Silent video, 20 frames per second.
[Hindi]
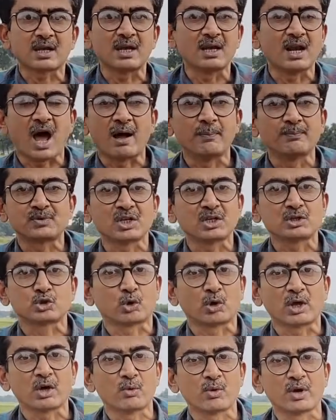के नाम से
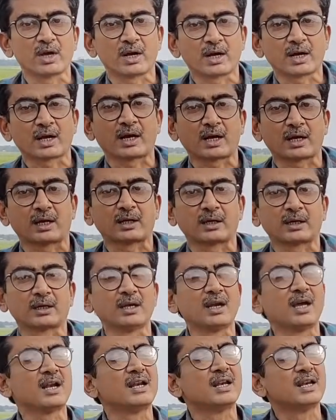जुड़े हुए
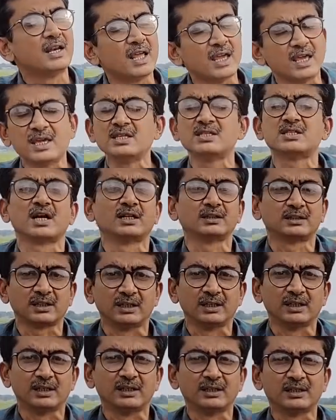रखना नहीं चाहते
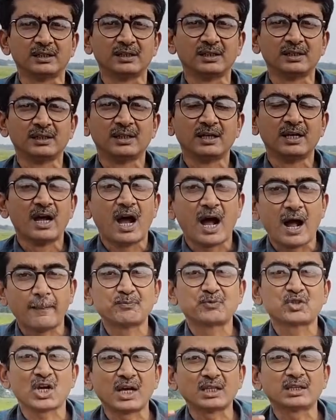हैं हम
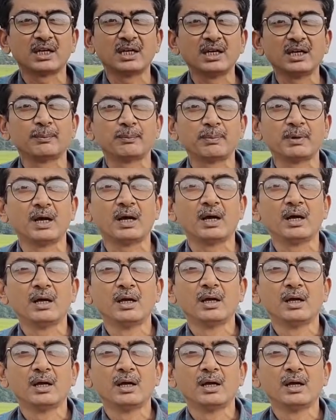चाहते हैं अपना